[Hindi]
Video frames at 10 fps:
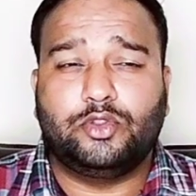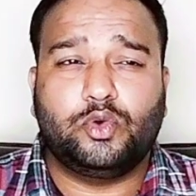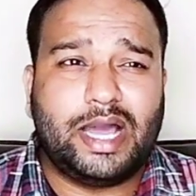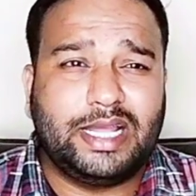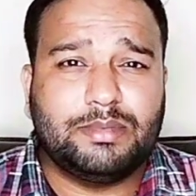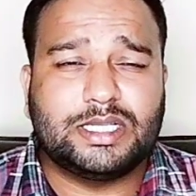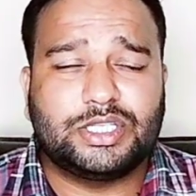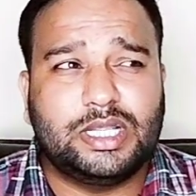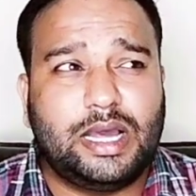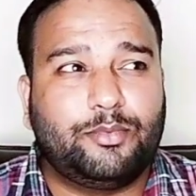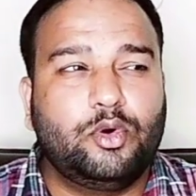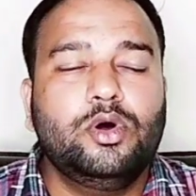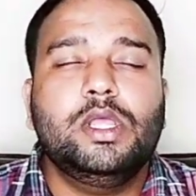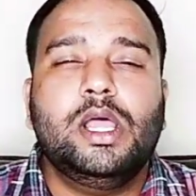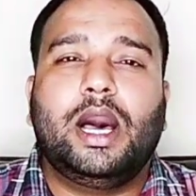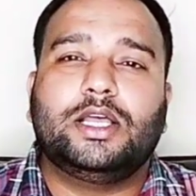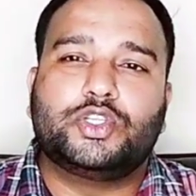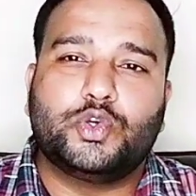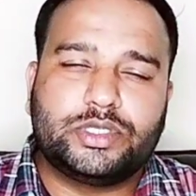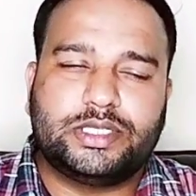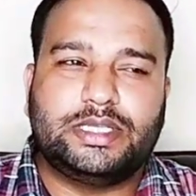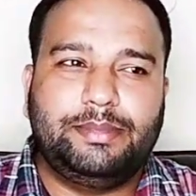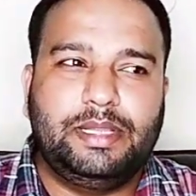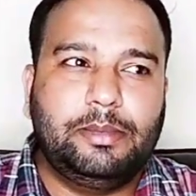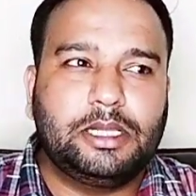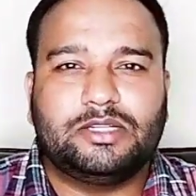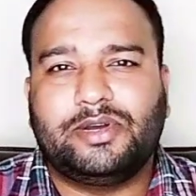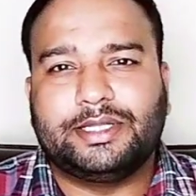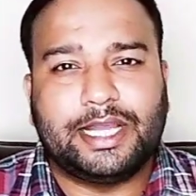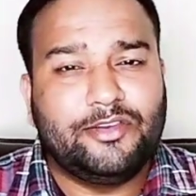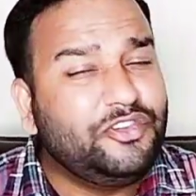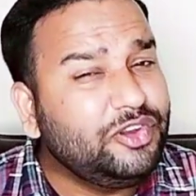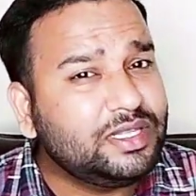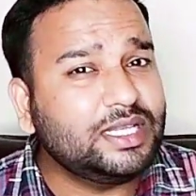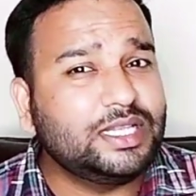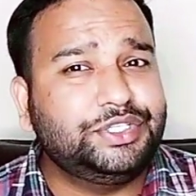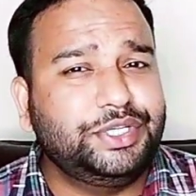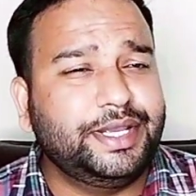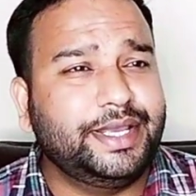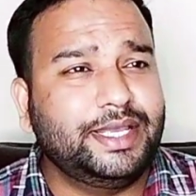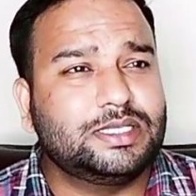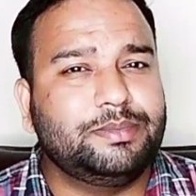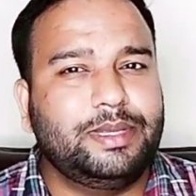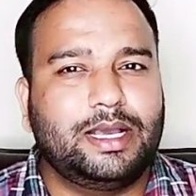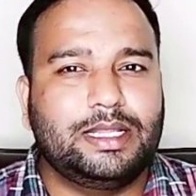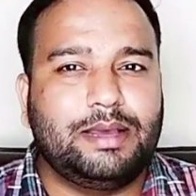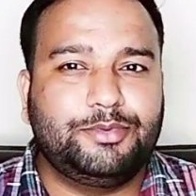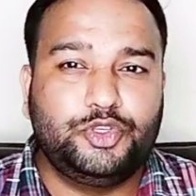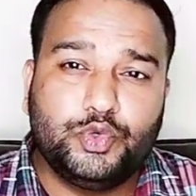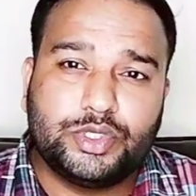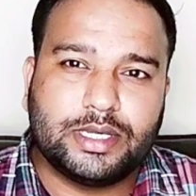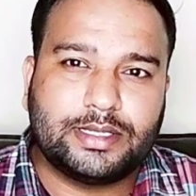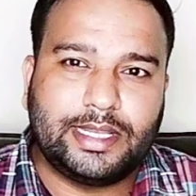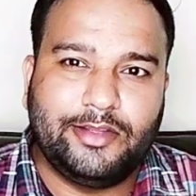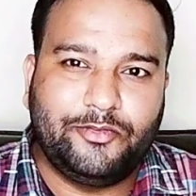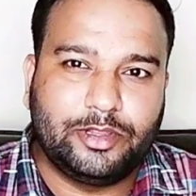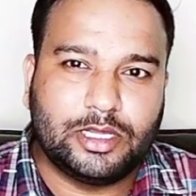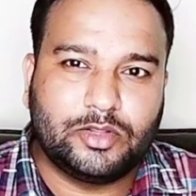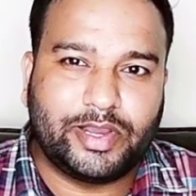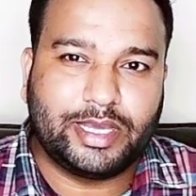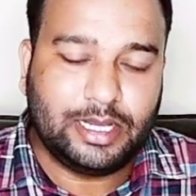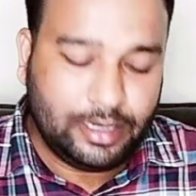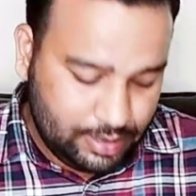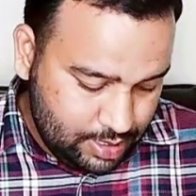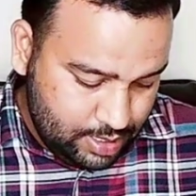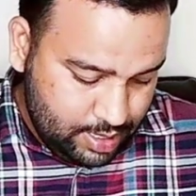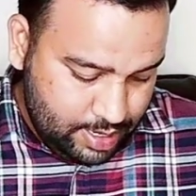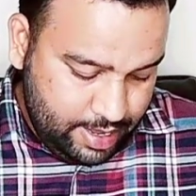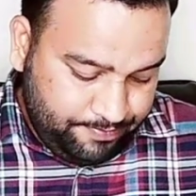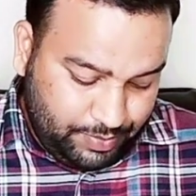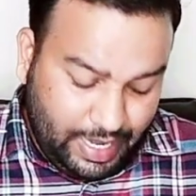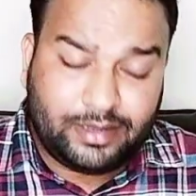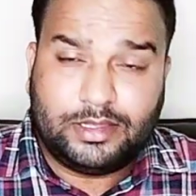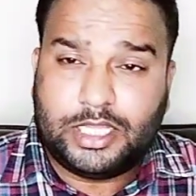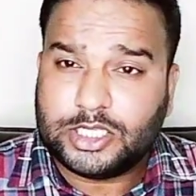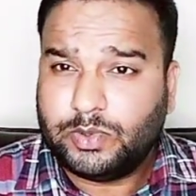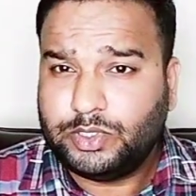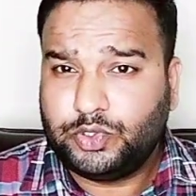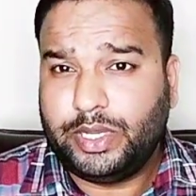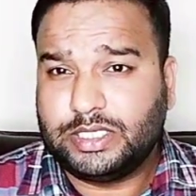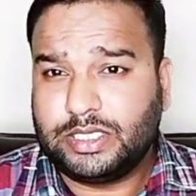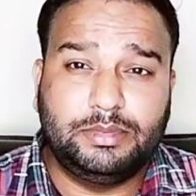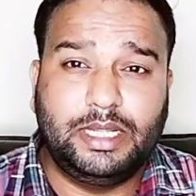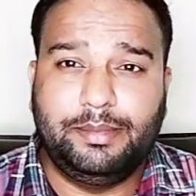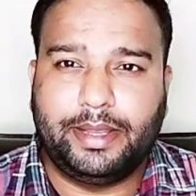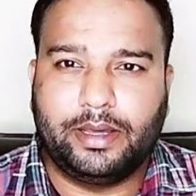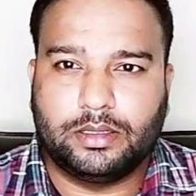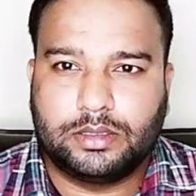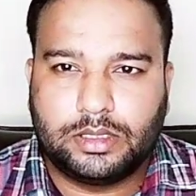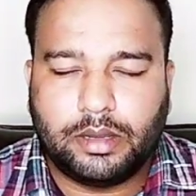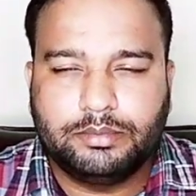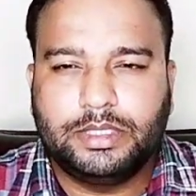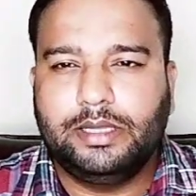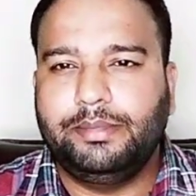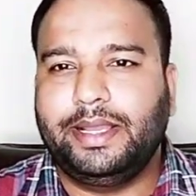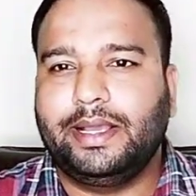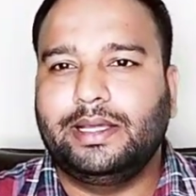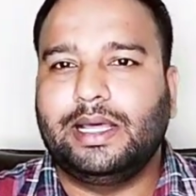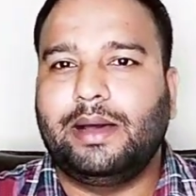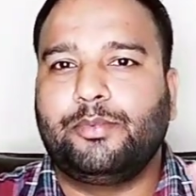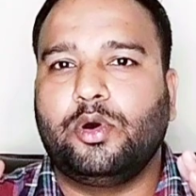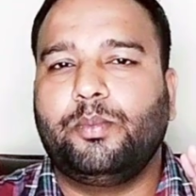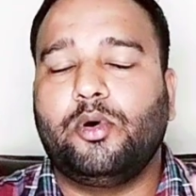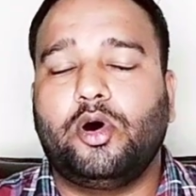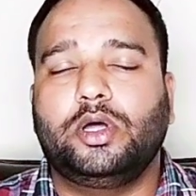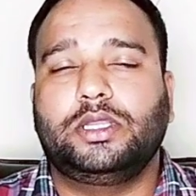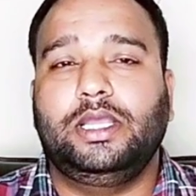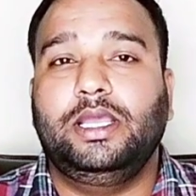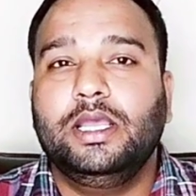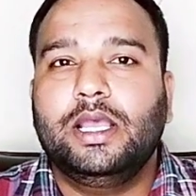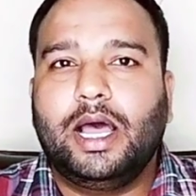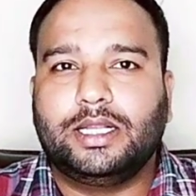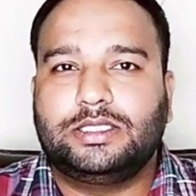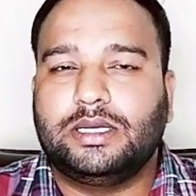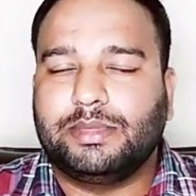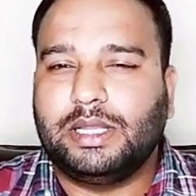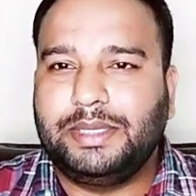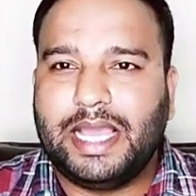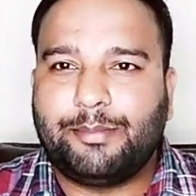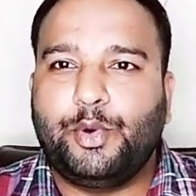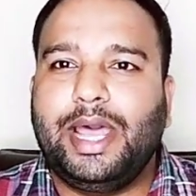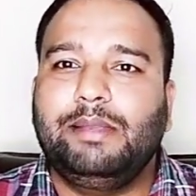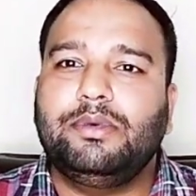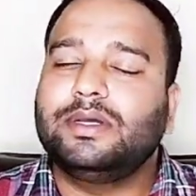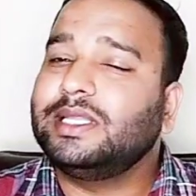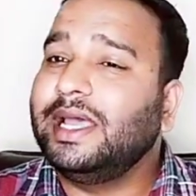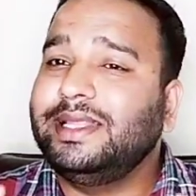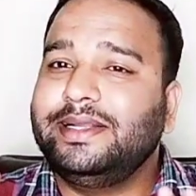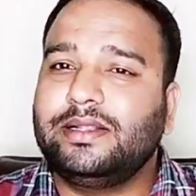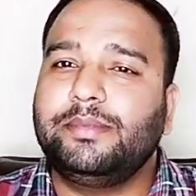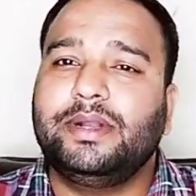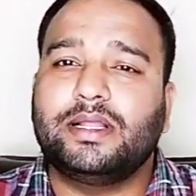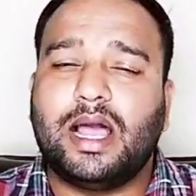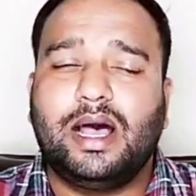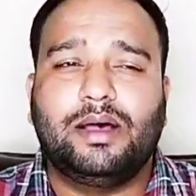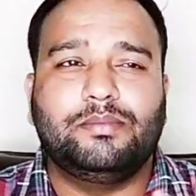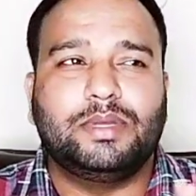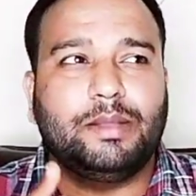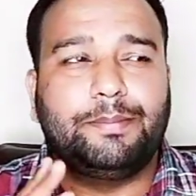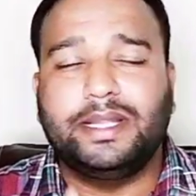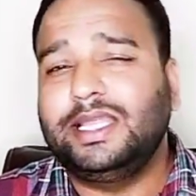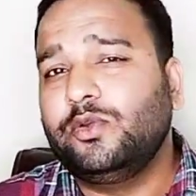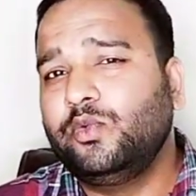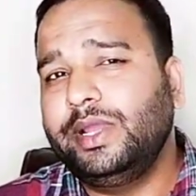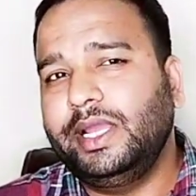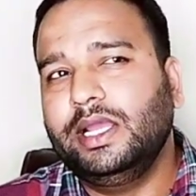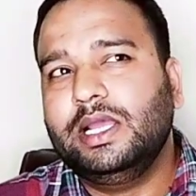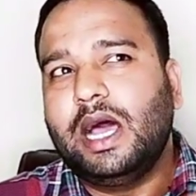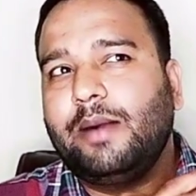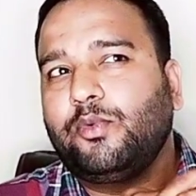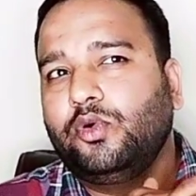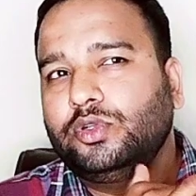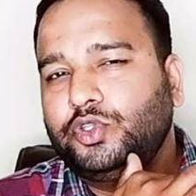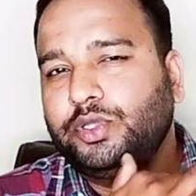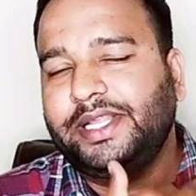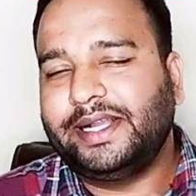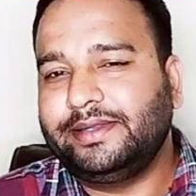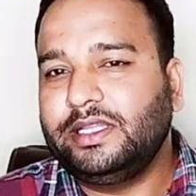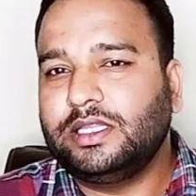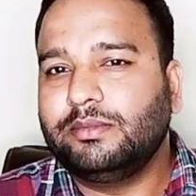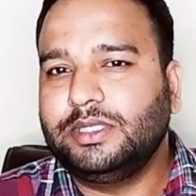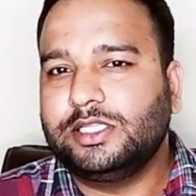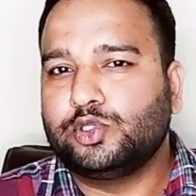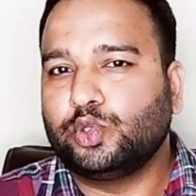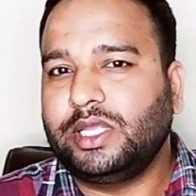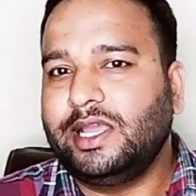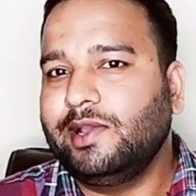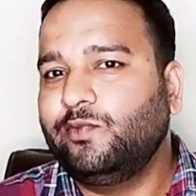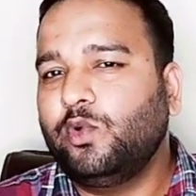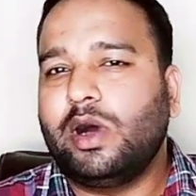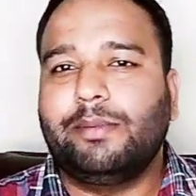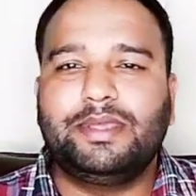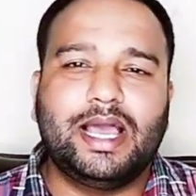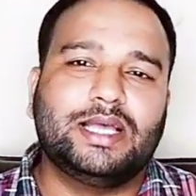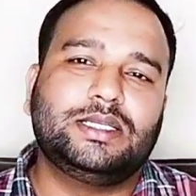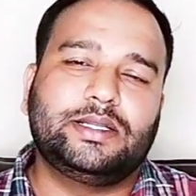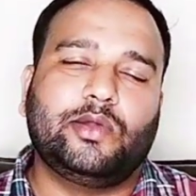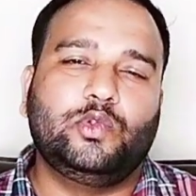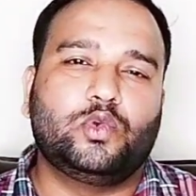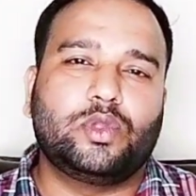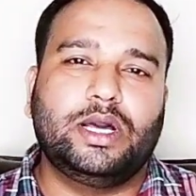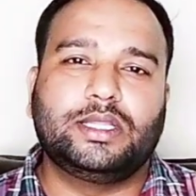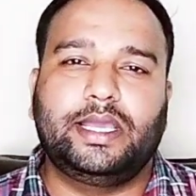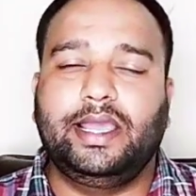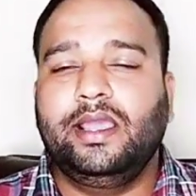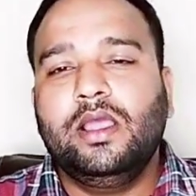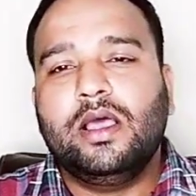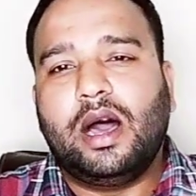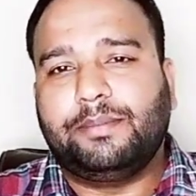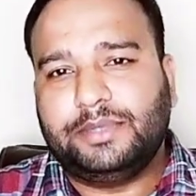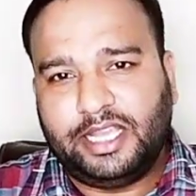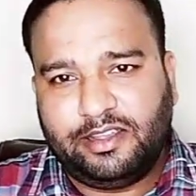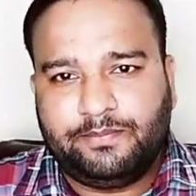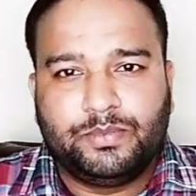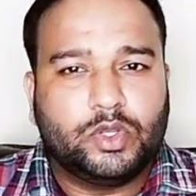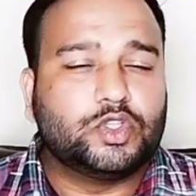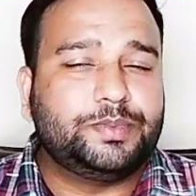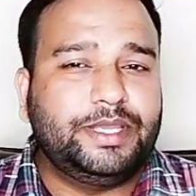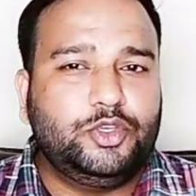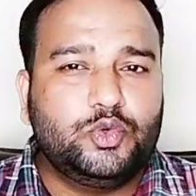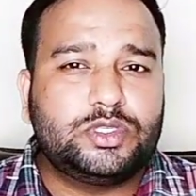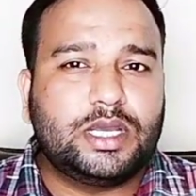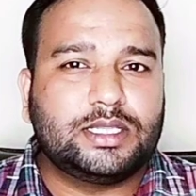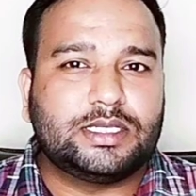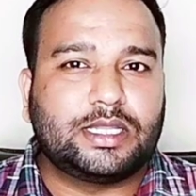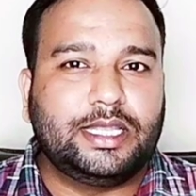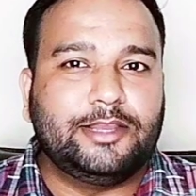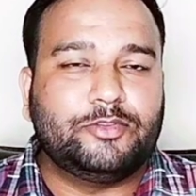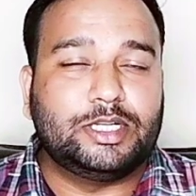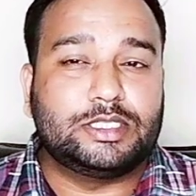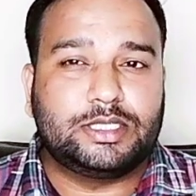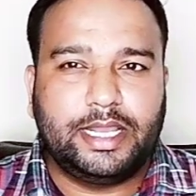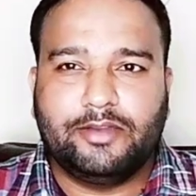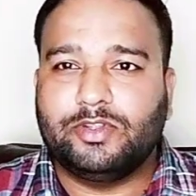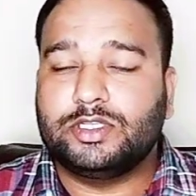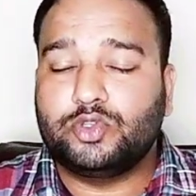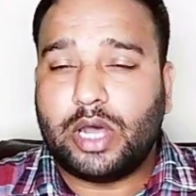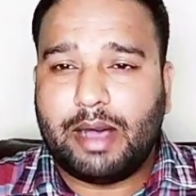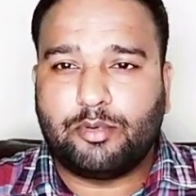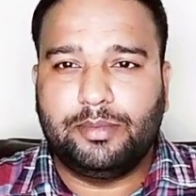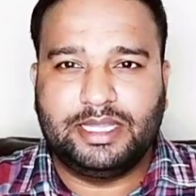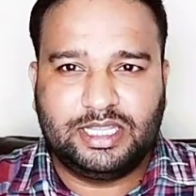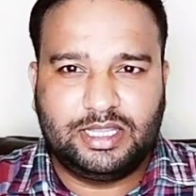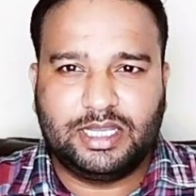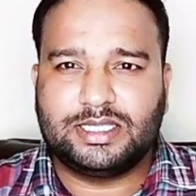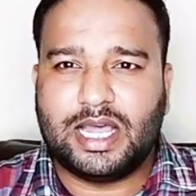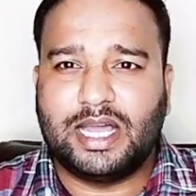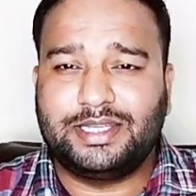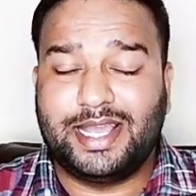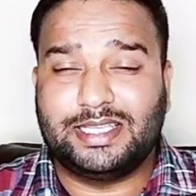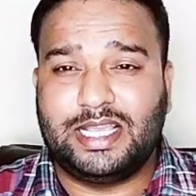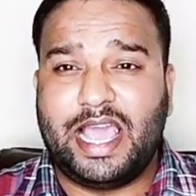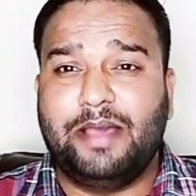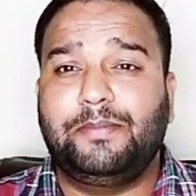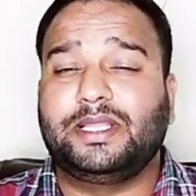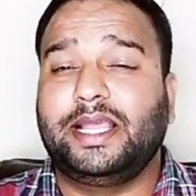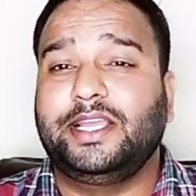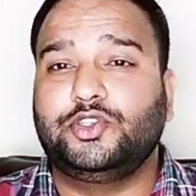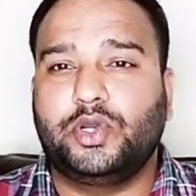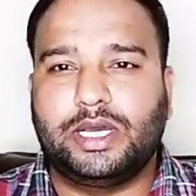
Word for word: हैं तो काइन मास्टर आपको सोर्सेज अवेलेबल करवाता है फिल्टर अच्छे हैं इसमें अगर आप यूज़ करते हैं फिल्टर वगैरह एंड दसवा जो है थंबनेल मेकर थंबनेल मेकर आपको बहुत ही अच्छा मतलब ये आपको हेल्प करता है रेडीमेड मतलब बने हुए आपको जो रेडी थंबनेल्स होते हैं वो आप यहाँ से डाउनलोड करके अपने उस पर यूज़ कर सकते हैं फ्रेंड्स ठीक है फ्रेंड्स तो आपको मैंने 10 आज ऐसे ऐप बताए जो